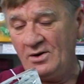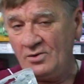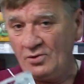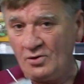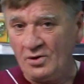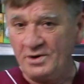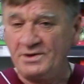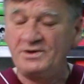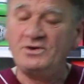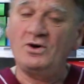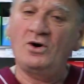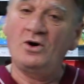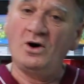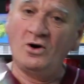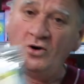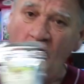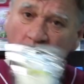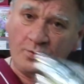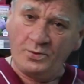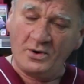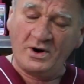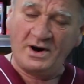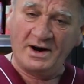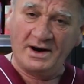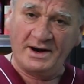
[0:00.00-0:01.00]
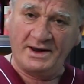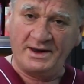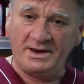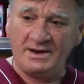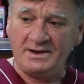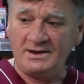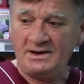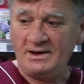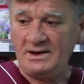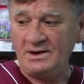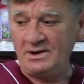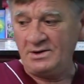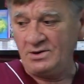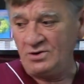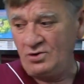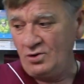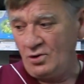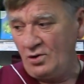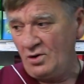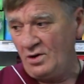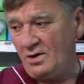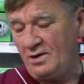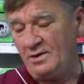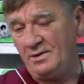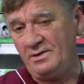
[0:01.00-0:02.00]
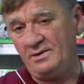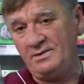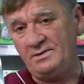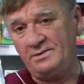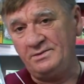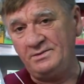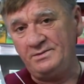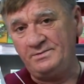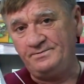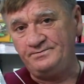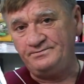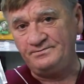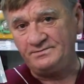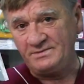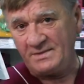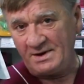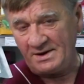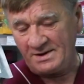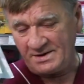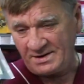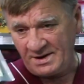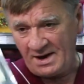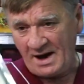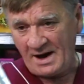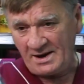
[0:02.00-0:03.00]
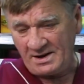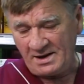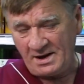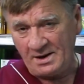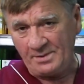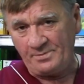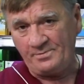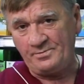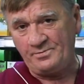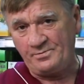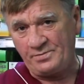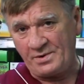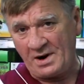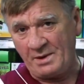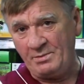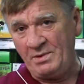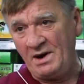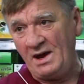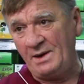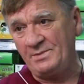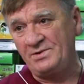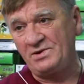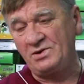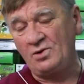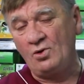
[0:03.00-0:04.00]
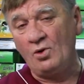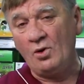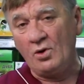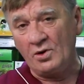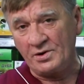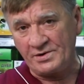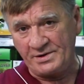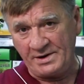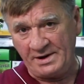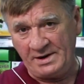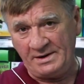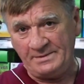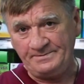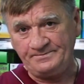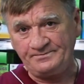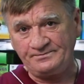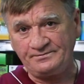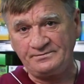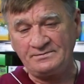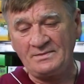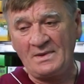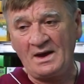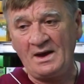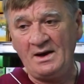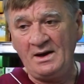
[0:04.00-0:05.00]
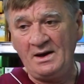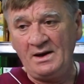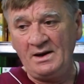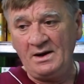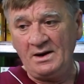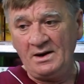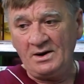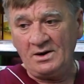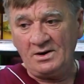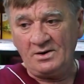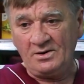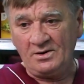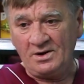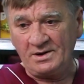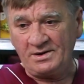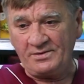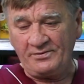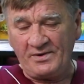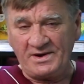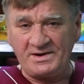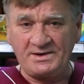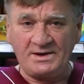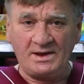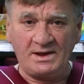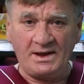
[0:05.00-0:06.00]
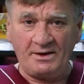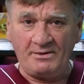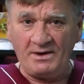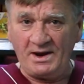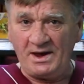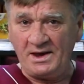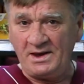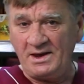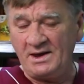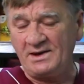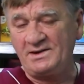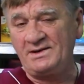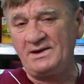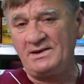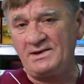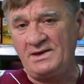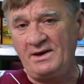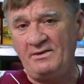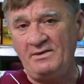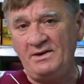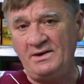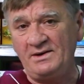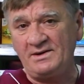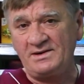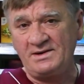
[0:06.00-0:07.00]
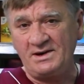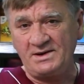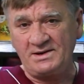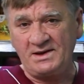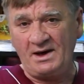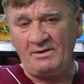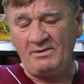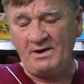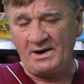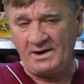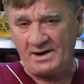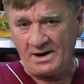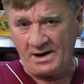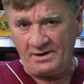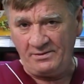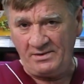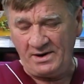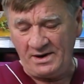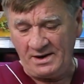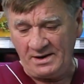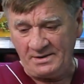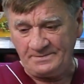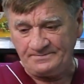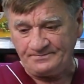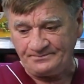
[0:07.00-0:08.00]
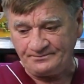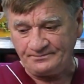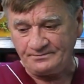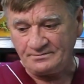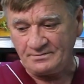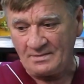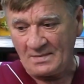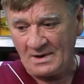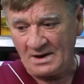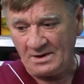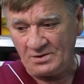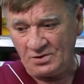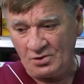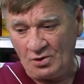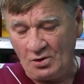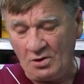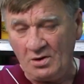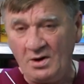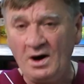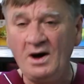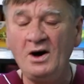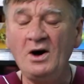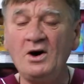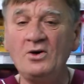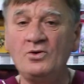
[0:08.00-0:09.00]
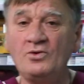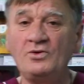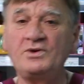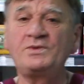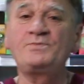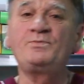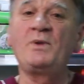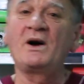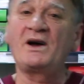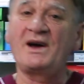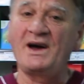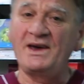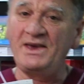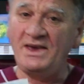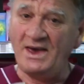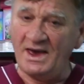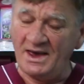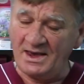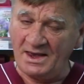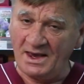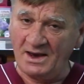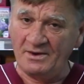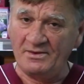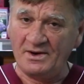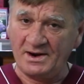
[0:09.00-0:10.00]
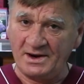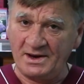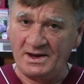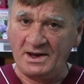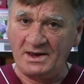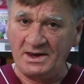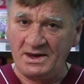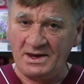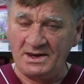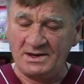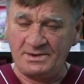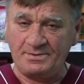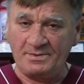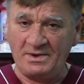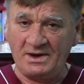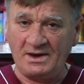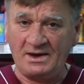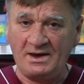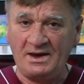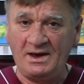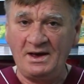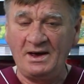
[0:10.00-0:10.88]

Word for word: от опухолей до снятия проблем с кожей, от восстановления состава, состава крови до успокоения в организме,